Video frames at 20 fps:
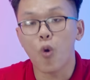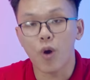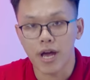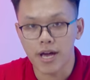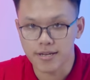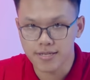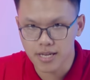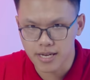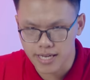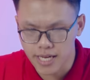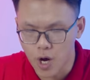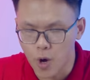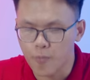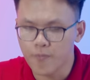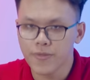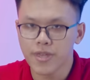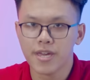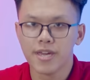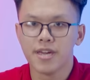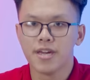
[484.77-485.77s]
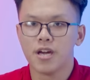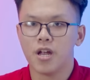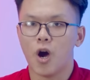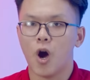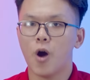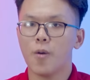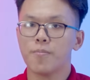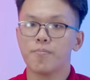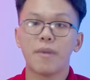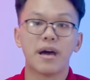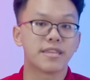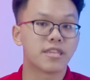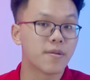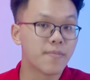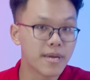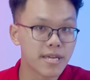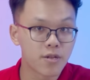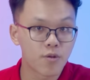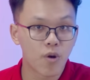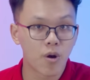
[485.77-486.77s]
ok hơn rất là nhiều. Đó, bản
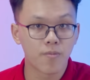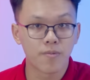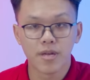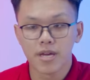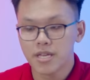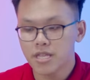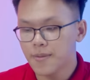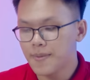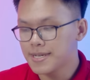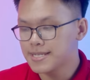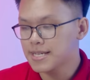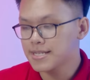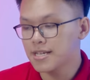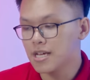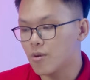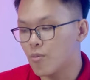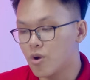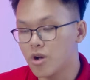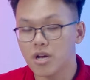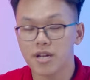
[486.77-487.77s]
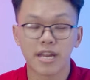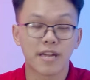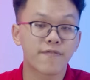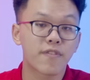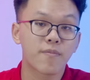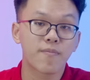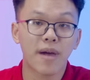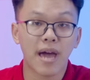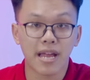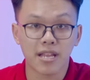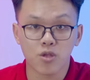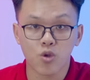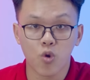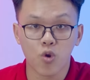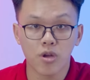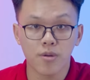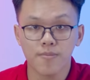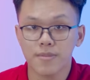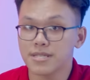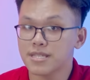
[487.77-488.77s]
thân mình đúng không? Thì mình sẽ chỉ là một người đánh văn bản
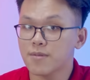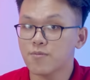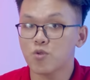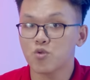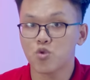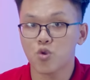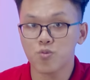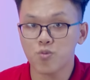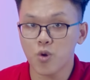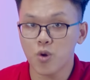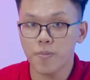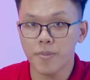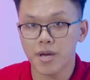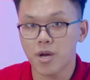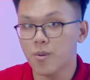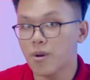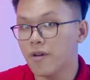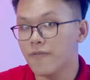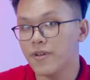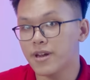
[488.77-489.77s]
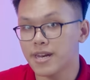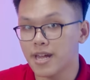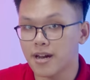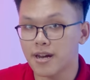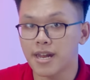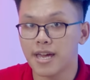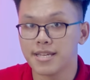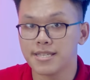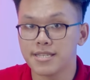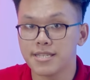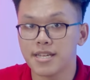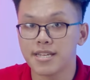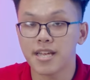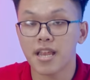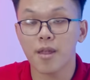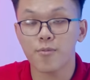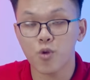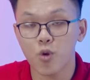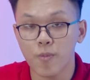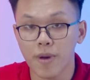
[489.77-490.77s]
thôi, mình xem YouTube thôi, mình không làm việc nặng nề gì trên chiếc
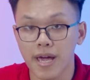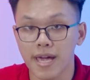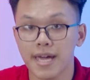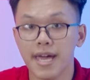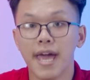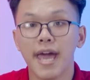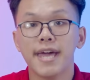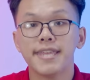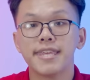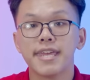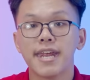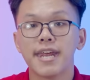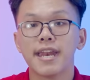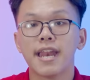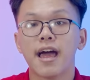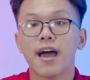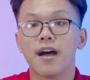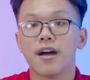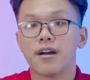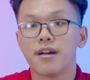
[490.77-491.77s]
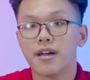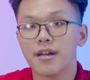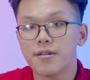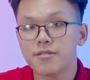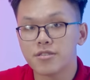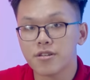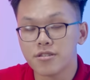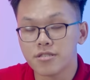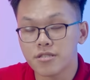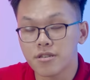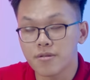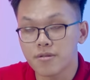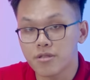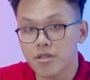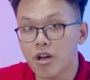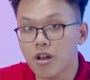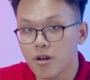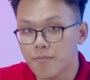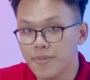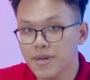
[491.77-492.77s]
laptop này. Thế nên là thời,
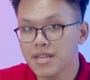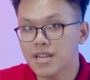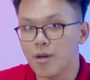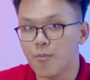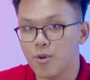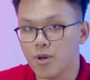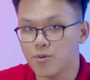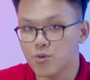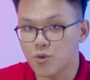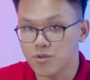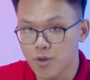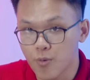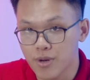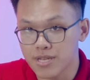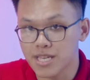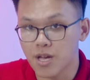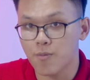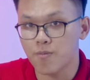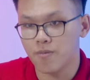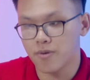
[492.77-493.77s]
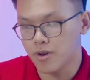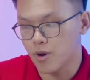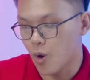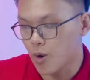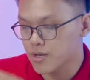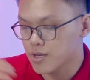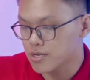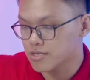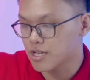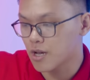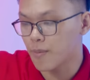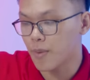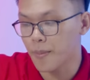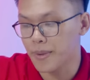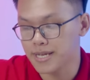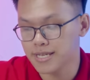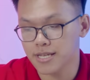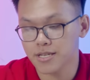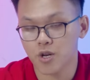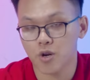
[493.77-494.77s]
thời lượng pin là một yếu tố rất quan trọng. Đó là sao mà
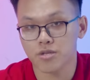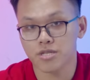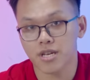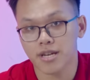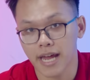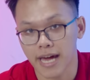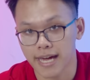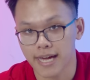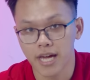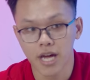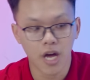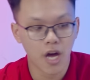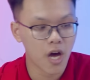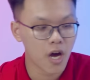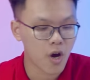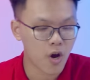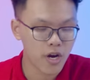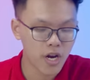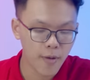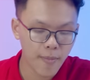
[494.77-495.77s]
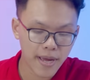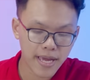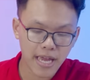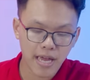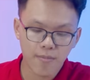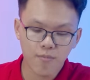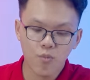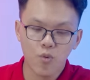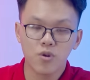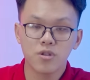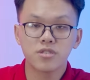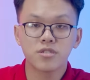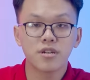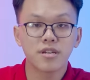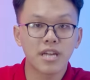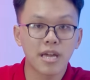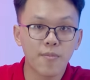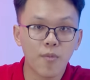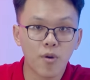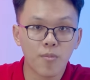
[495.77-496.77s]
mình sẽ chọn chiếc này. Còn nếu mà anh em muốn
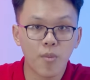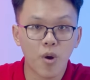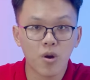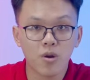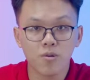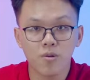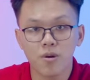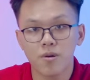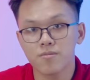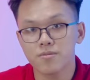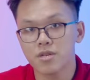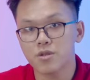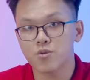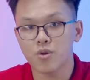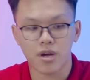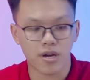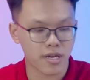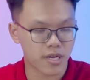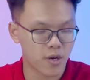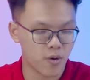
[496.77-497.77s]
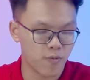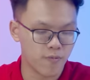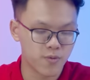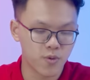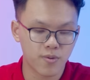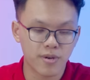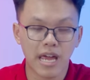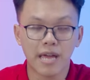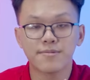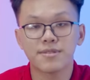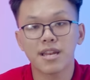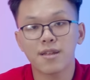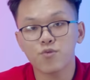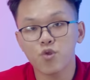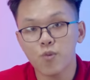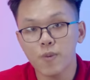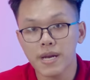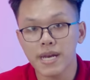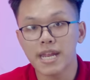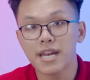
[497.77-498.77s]
chơi game onboard đúng không? Thỉnh thoảng kiểu ví dụ đem chiếc
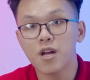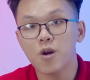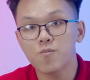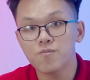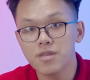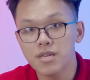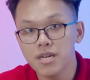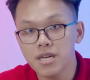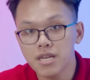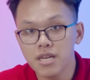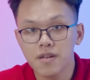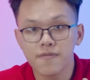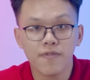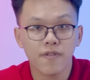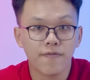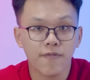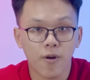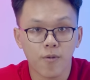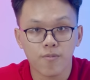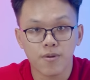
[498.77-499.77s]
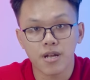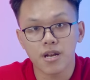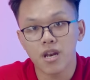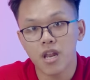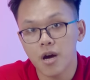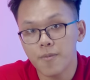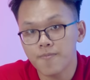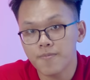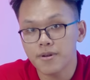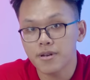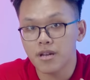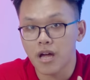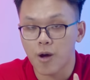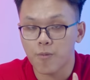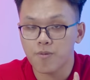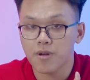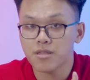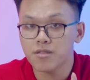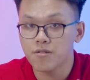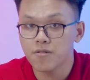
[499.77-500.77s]
laptop này đến công ty, đến văn phòng, đến lớp,
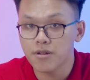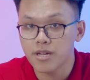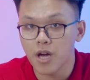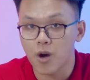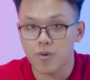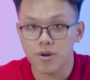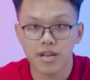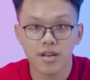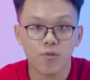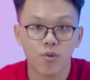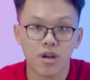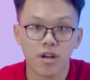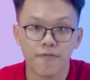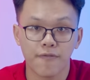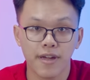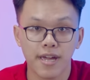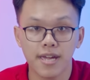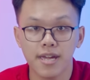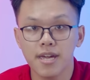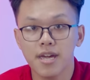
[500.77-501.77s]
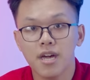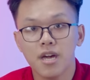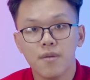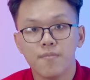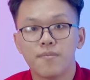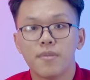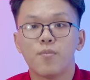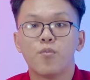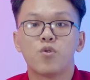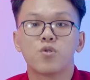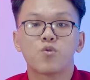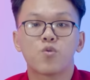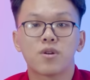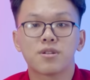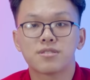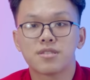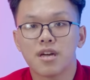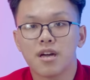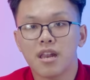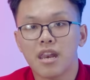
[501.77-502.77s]
học các thứ kiểu, đến quán cà phê mà muốn
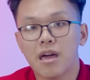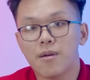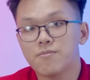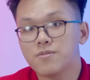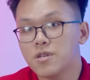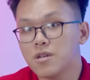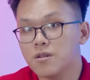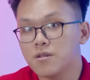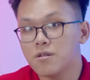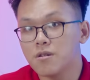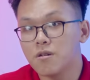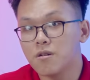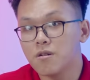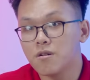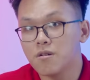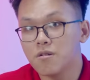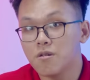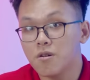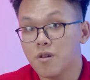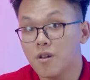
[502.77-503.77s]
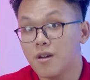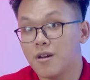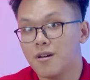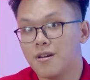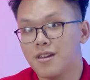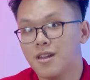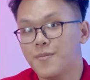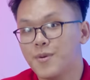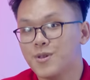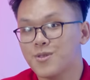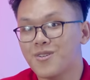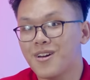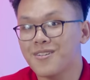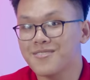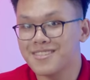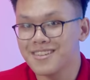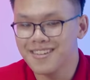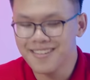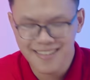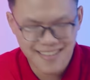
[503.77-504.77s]
quật ra làm trận uh, gọi là lên điện
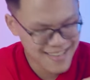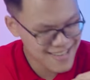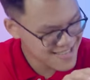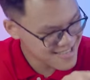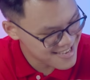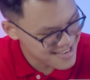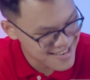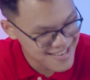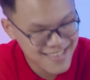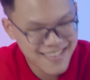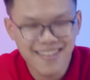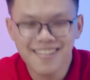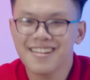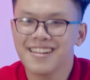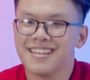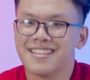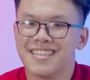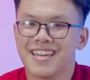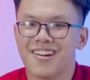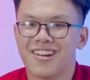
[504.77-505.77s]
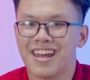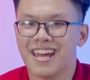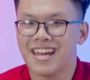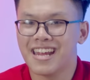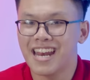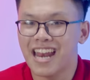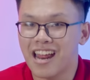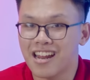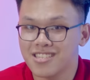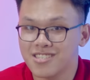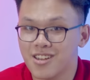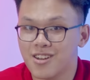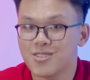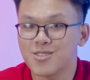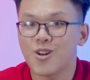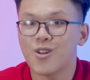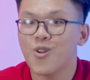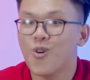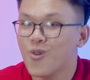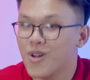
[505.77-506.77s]
thoại tí thì chiếc Intel này là sự lựa
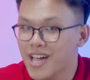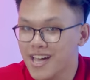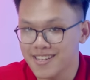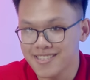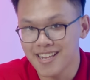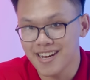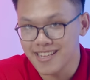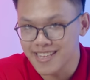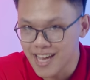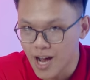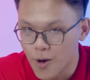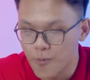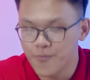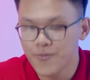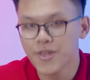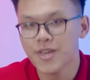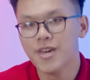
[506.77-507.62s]
chọn ok hơn rất là nhiều.